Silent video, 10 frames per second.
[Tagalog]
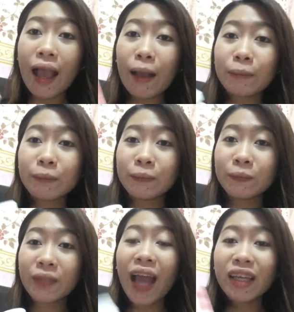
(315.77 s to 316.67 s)

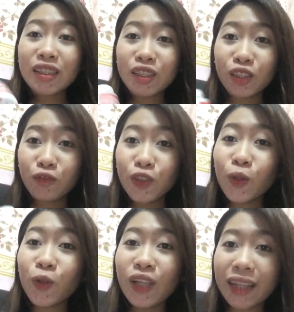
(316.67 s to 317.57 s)
Um, honest
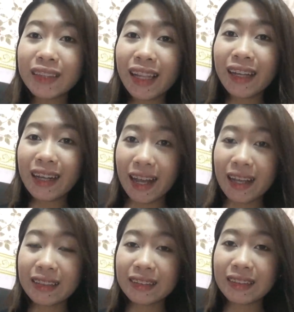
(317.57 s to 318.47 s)
review ko lang
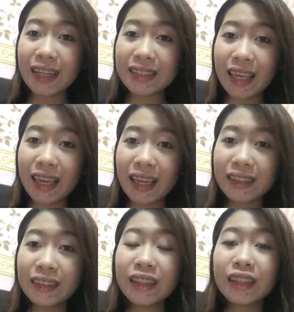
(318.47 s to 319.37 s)
talaga. Kasi,
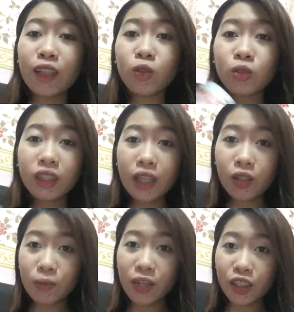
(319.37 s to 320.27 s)
nanonood din
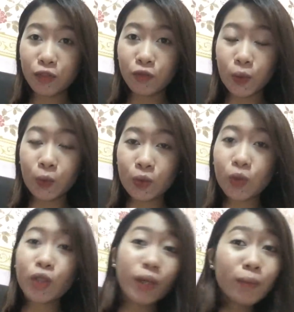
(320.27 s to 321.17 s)
ako ng mga review.
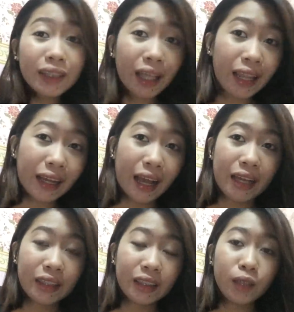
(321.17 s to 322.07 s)
So, iba-iba talaga.
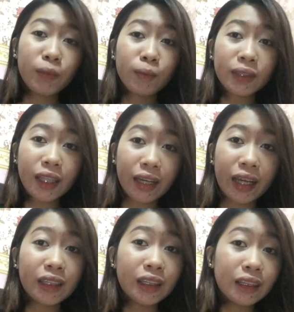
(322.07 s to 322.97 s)
Iba-iba talaga.
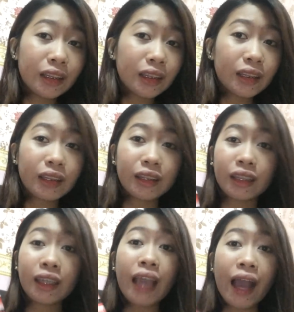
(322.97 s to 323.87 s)
Hindi,
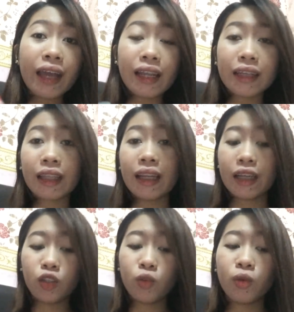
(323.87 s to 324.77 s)
hiyangan lang
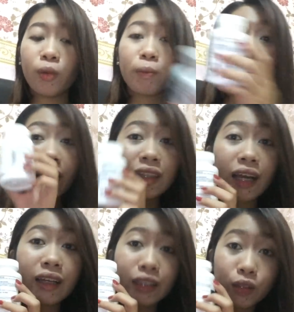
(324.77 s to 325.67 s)
talaga yung
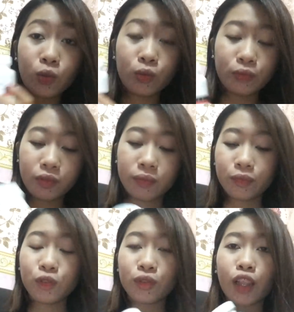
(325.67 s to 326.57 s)
product na to.
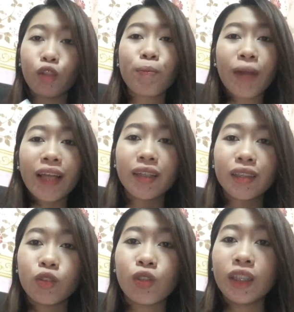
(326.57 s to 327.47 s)
Yung tatlong product
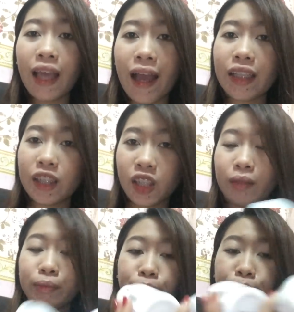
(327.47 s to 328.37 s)
na to, hiyangan siya.
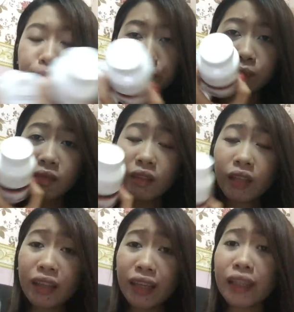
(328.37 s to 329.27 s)

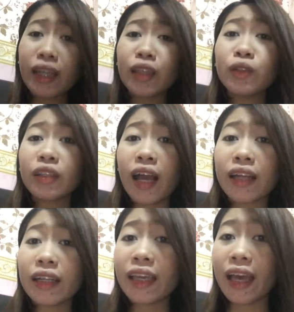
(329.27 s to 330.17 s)
Then, ayun nga
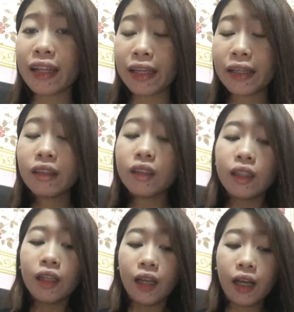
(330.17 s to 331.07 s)
ang nangyari.
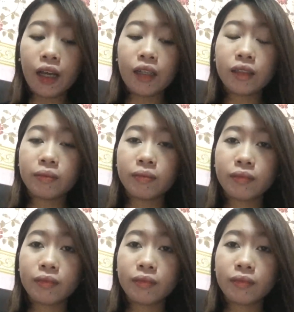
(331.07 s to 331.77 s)
Um,